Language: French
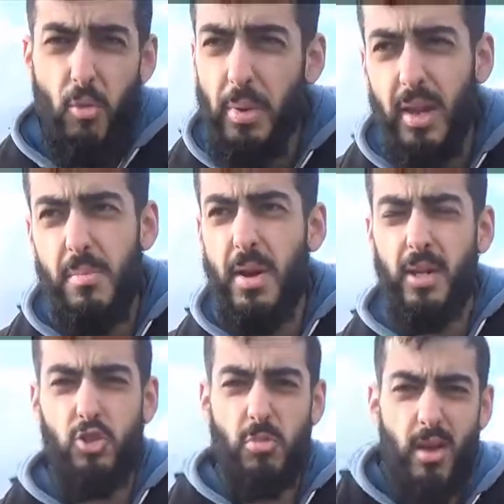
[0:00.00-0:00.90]
Pour pas y aller par
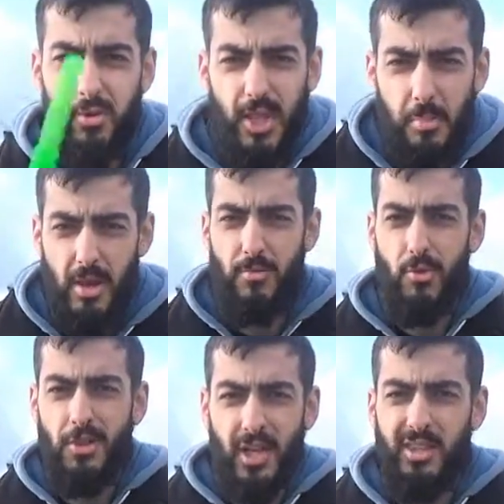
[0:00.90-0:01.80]
quatre chemins, il faut taper, il
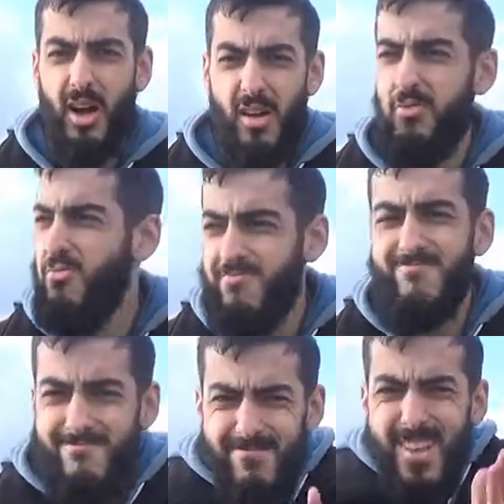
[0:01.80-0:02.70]
faut rentrer dedans, il faut.
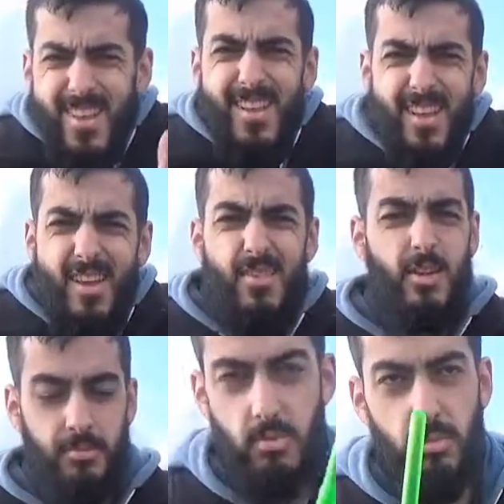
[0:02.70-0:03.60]

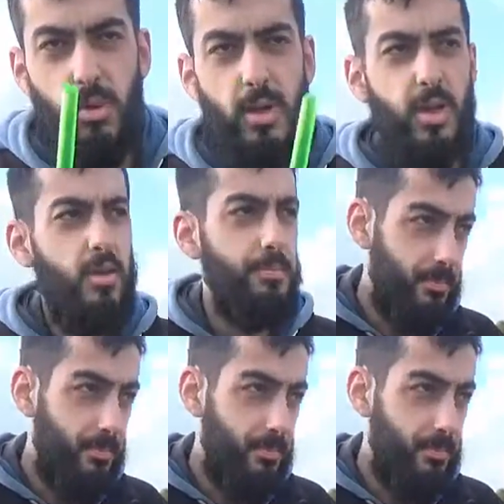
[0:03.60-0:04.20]
Bon, allez.